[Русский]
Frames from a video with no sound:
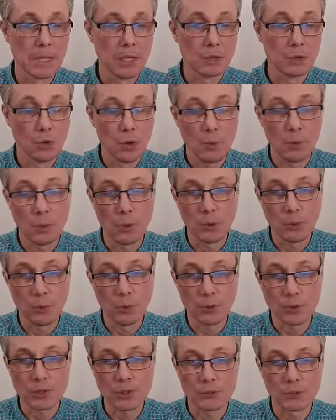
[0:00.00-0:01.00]
Но по
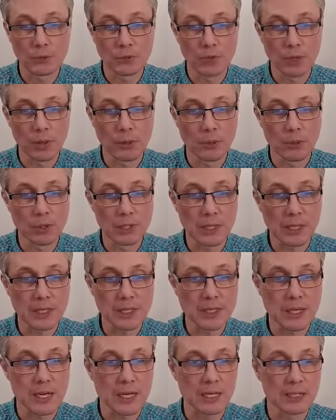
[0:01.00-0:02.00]
упорству твоему
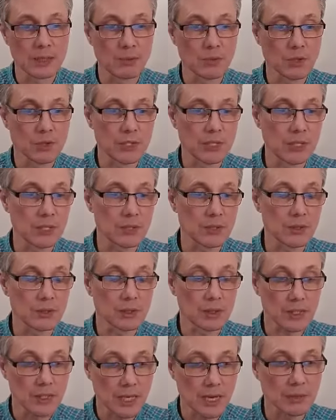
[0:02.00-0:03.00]
нераскаянному сердцу
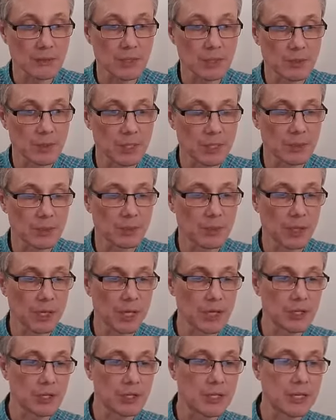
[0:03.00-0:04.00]
ты сам себе
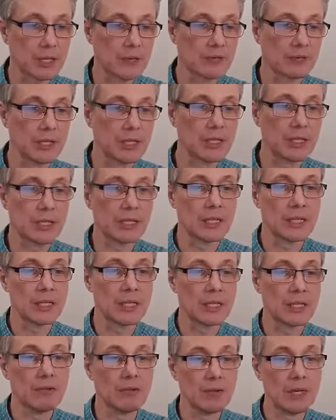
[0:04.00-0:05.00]
собираешь гнев на день
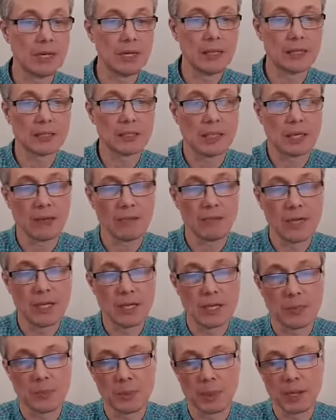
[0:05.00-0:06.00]
гнева и
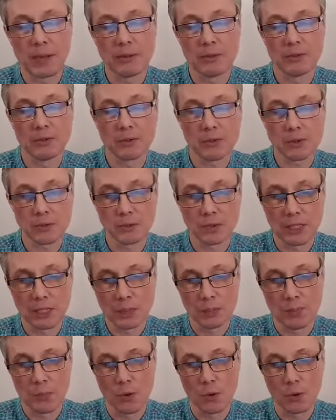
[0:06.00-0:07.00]
откровение праведного суда
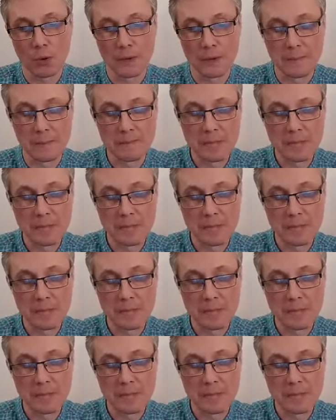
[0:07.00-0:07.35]
от Бога,